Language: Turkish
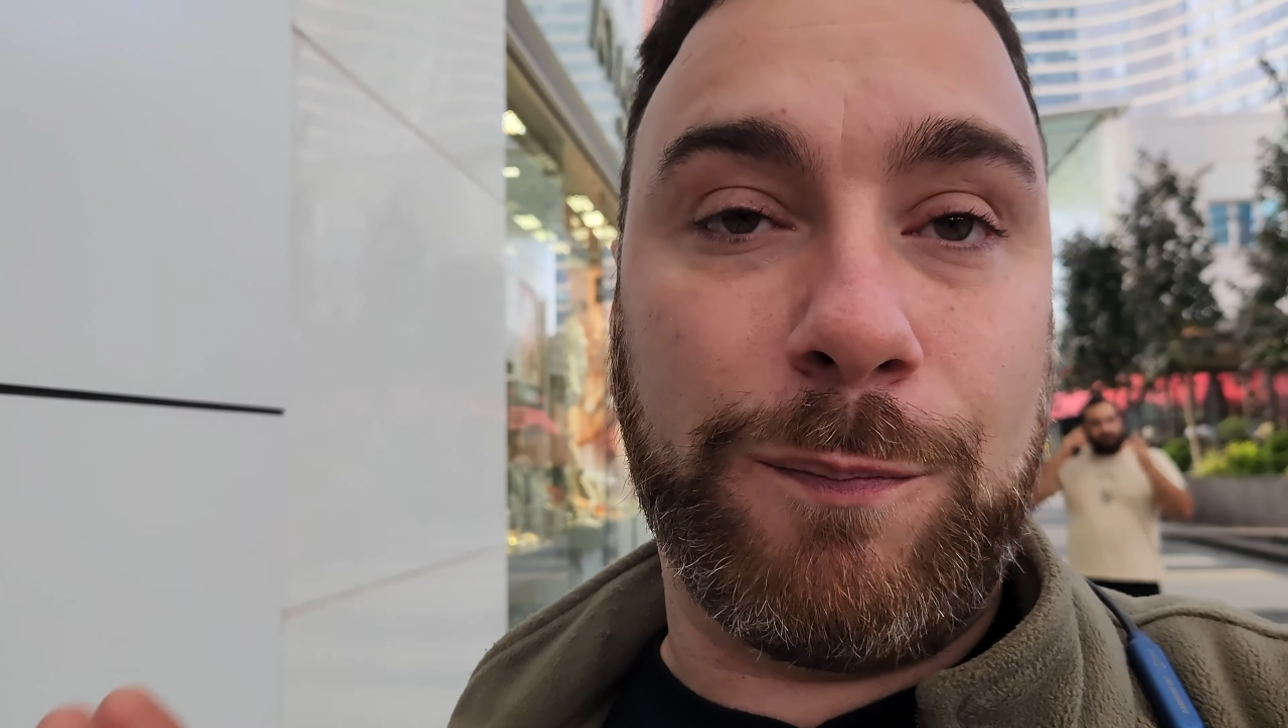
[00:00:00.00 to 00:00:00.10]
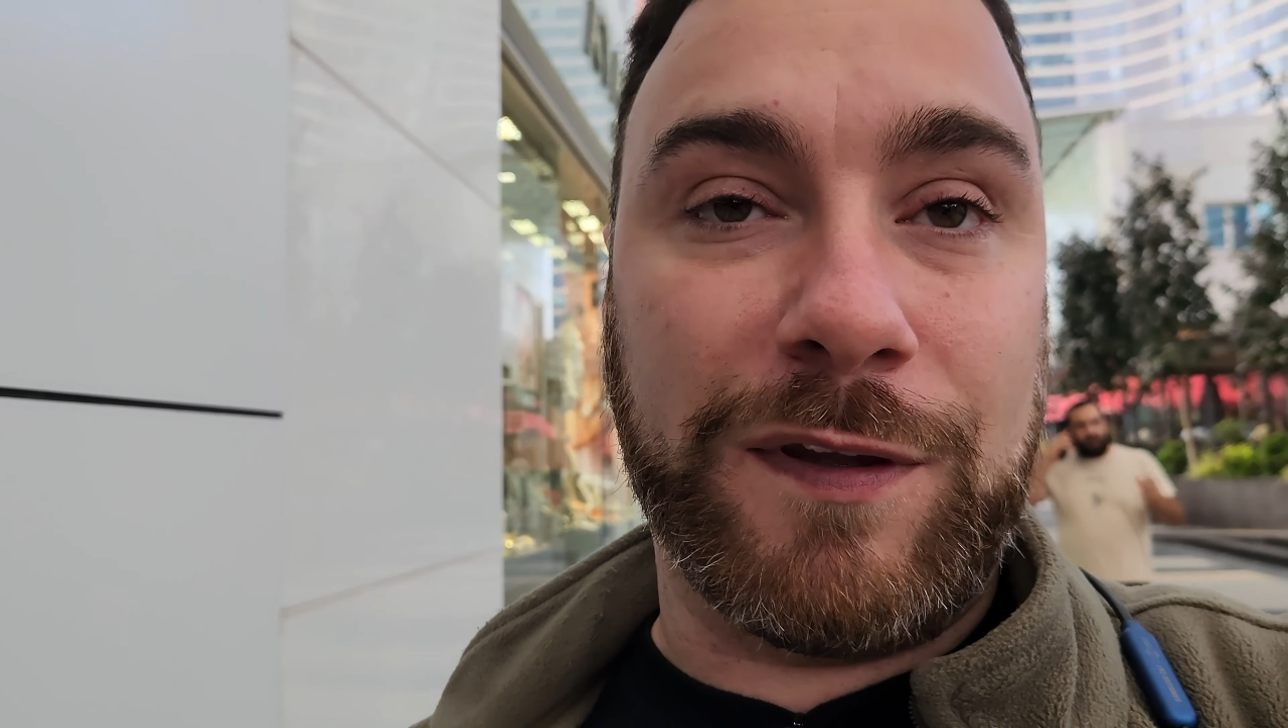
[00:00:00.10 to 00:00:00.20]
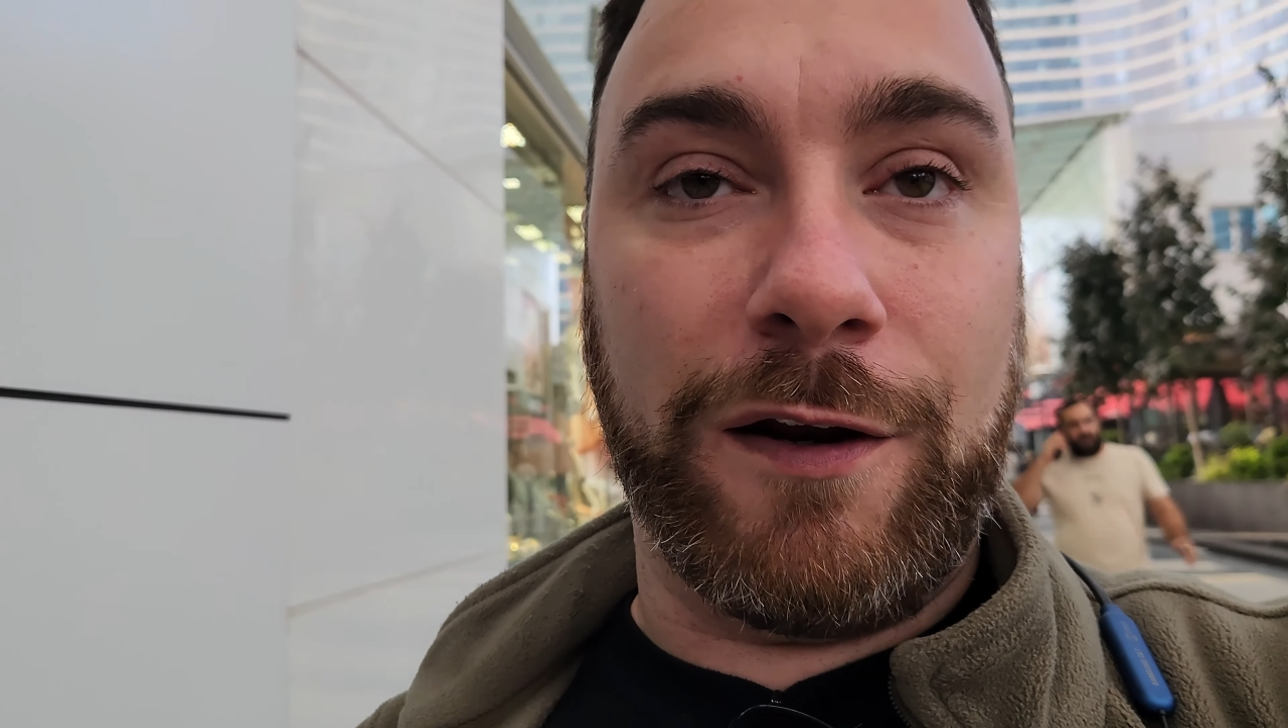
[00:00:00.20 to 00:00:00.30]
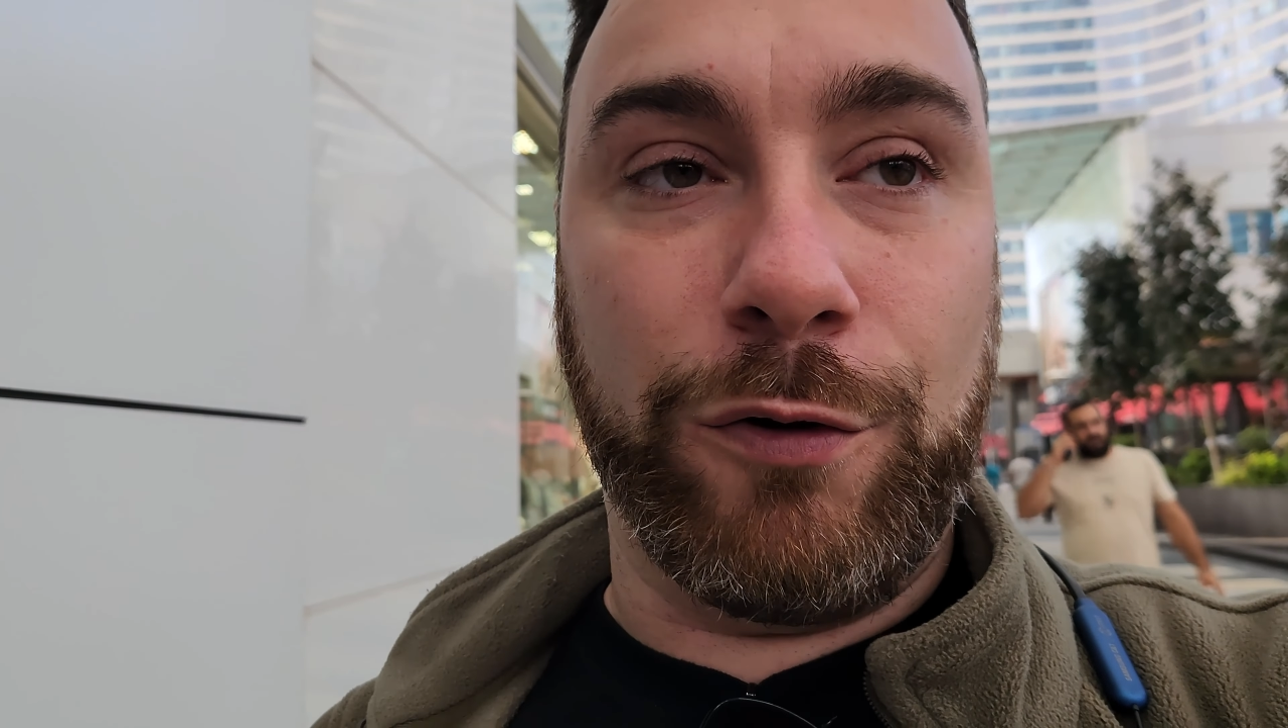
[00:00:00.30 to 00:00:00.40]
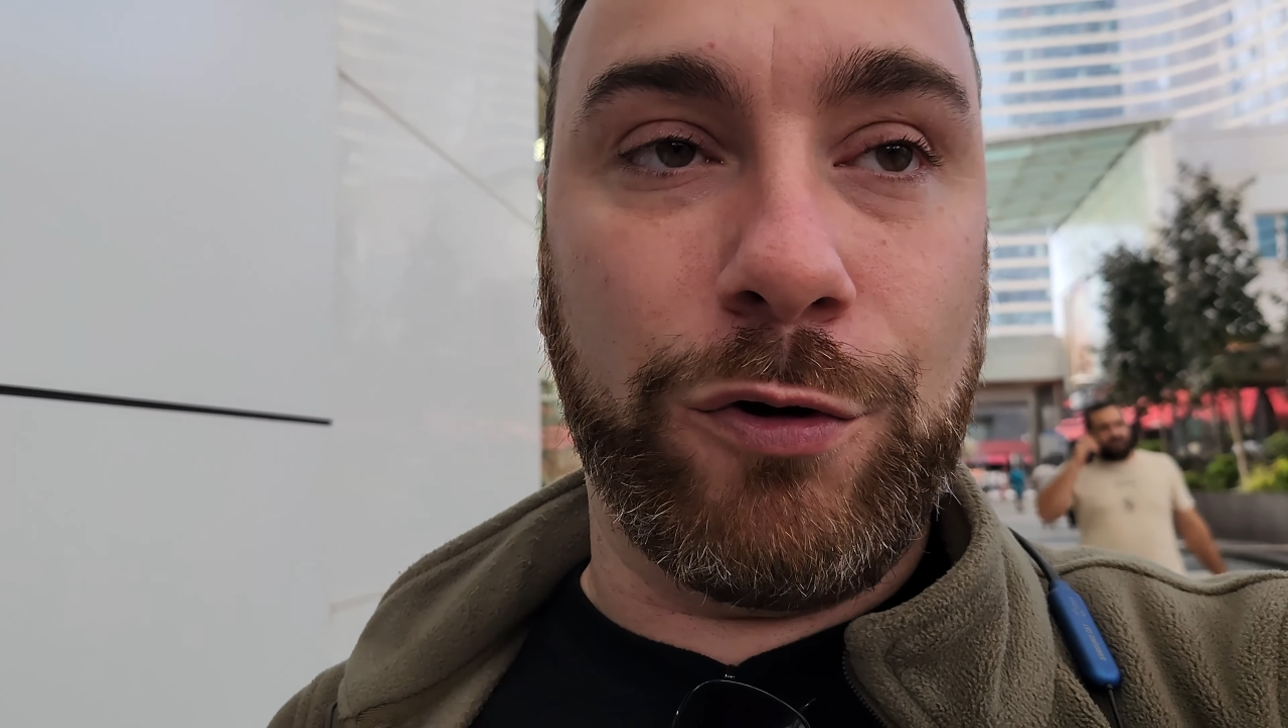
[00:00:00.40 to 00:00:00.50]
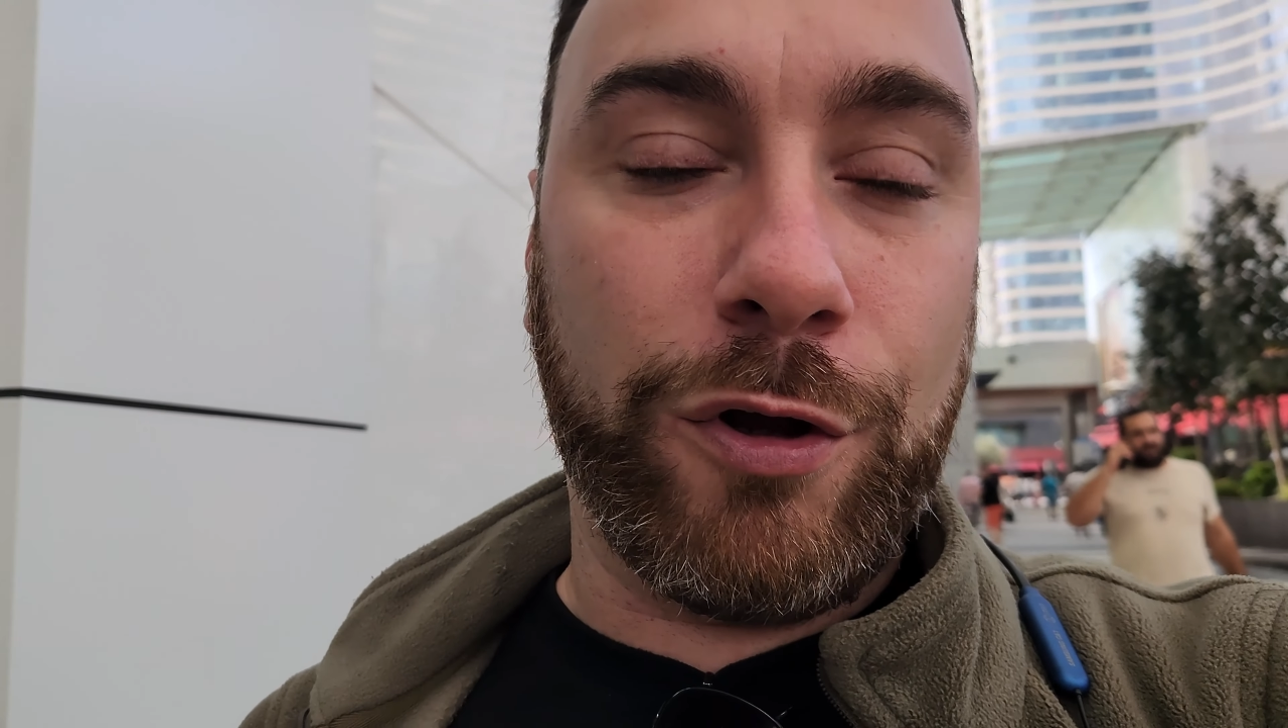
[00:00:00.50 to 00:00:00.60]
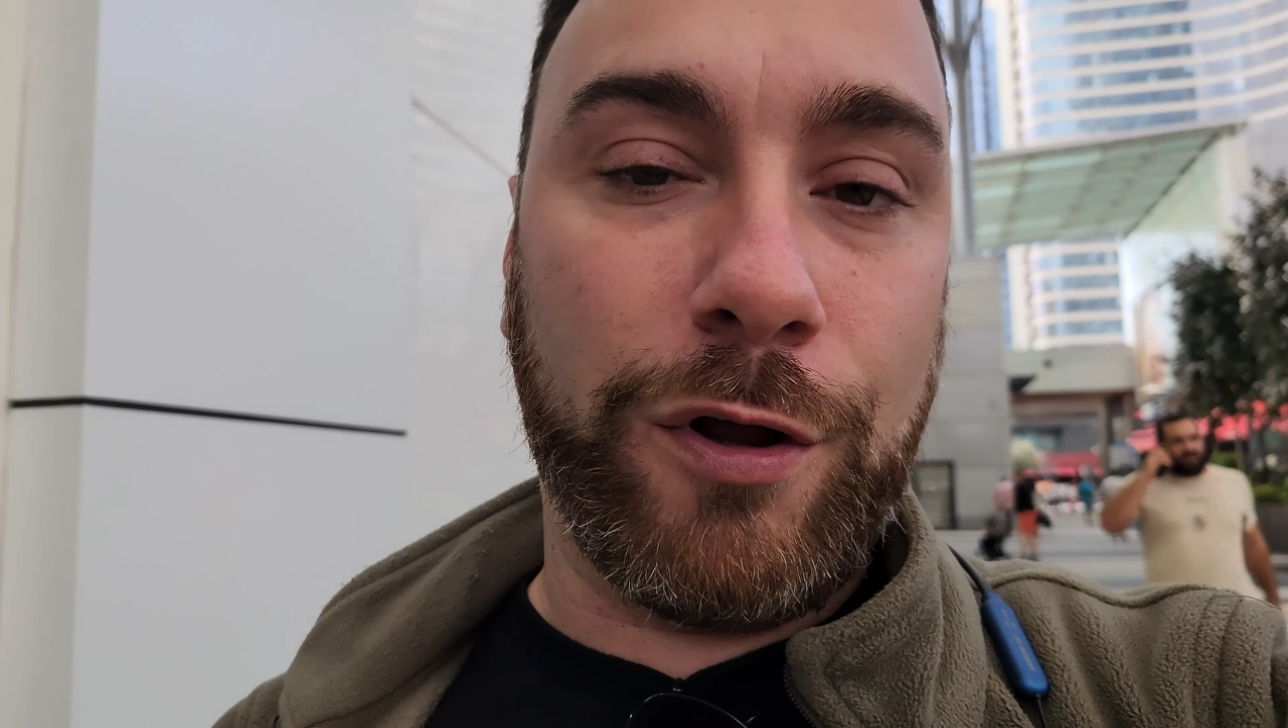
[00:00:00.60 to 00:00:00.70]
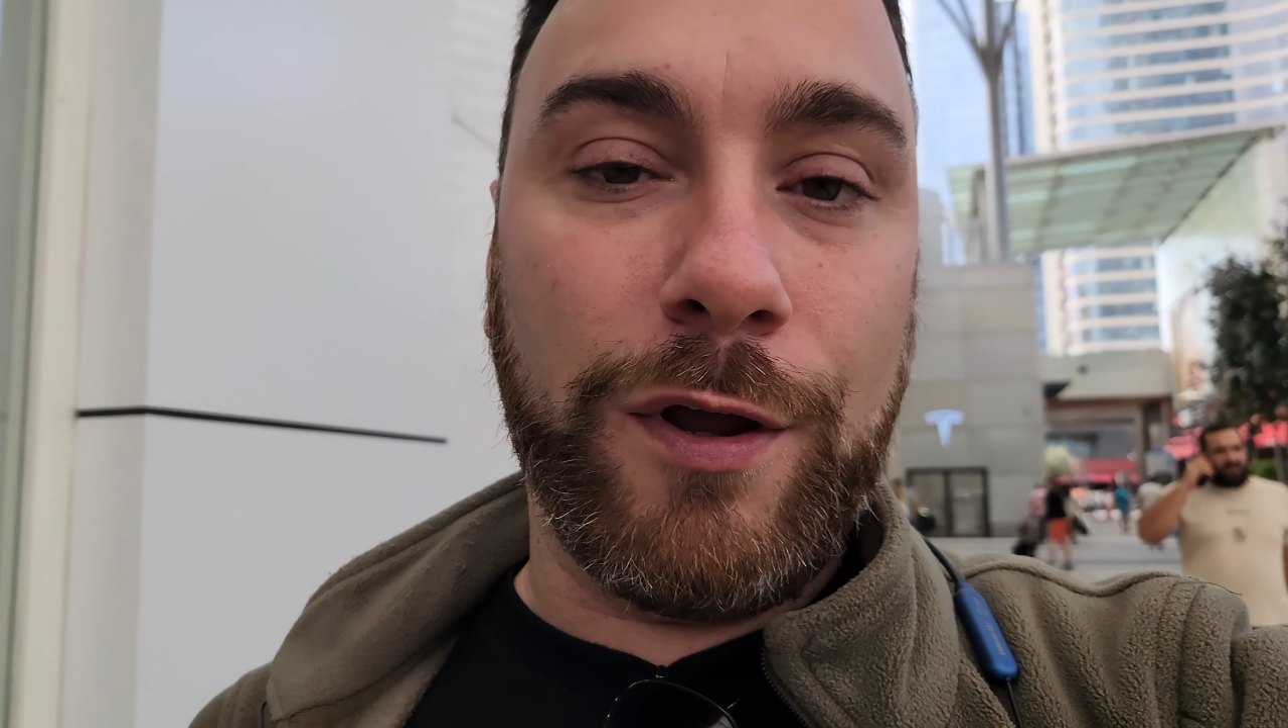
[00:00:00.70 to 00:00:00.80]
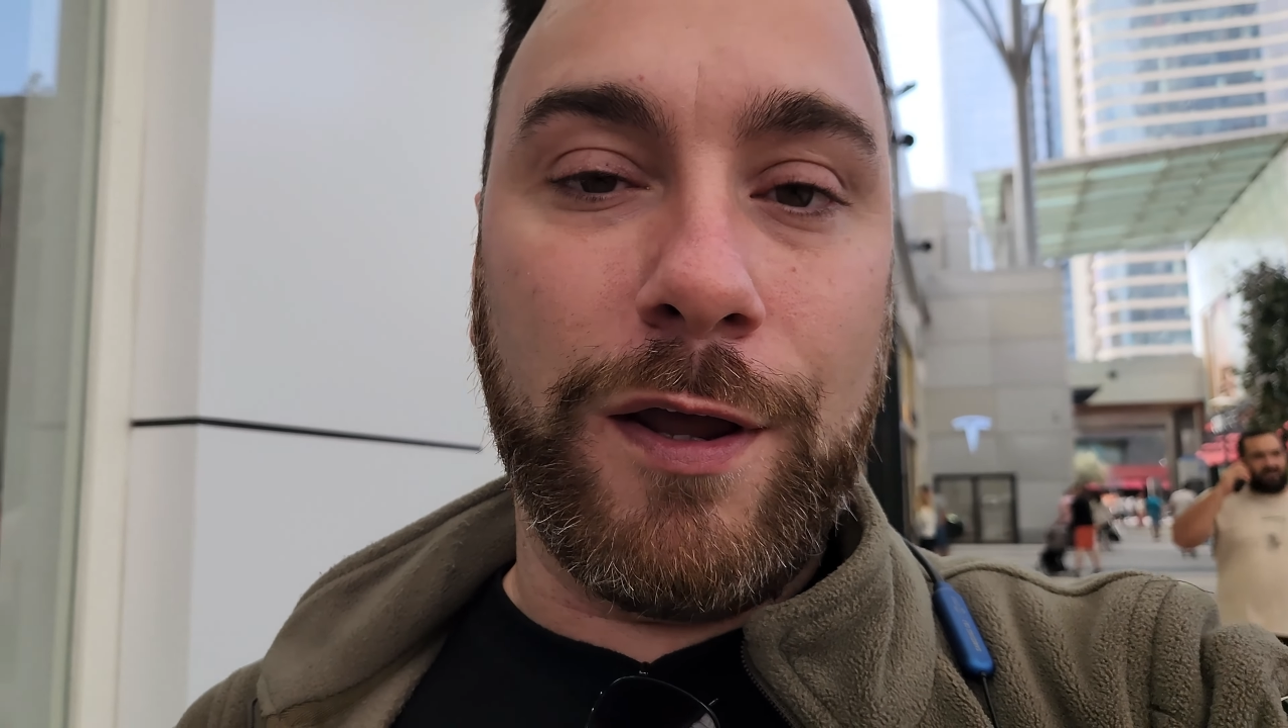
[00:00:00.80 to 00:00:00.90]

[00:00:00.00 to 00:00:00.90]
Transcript: iptal oluyor.